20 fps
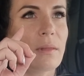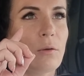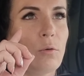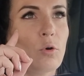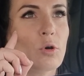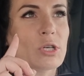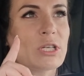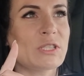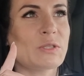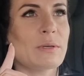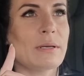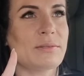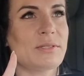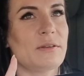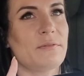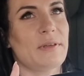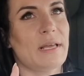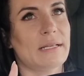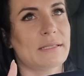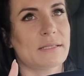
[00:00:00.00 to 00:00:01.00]
ugryzłam
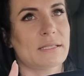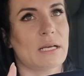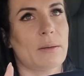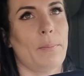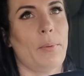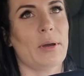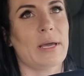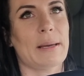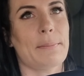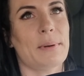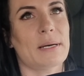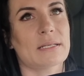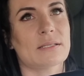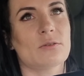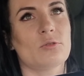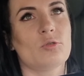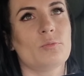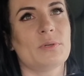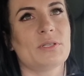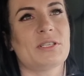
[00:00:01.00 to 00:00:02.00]
się w język, bo ja
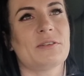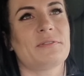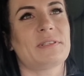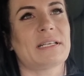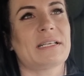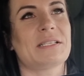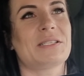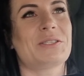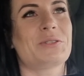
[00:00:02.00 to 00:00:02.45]
bardzo lubię się w takie